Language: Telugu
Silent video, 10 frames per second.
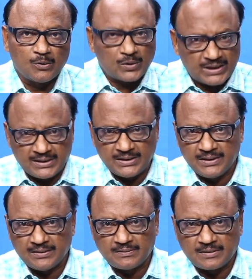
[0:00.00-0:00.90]
ఒకటి
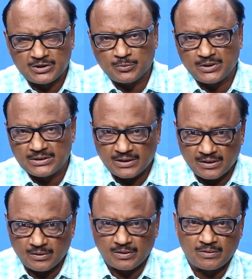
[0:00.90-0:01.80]
నందమూరి
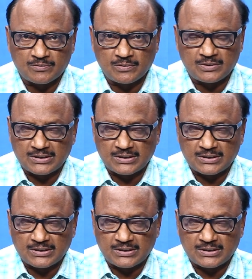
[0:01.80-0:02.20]
తారక రామ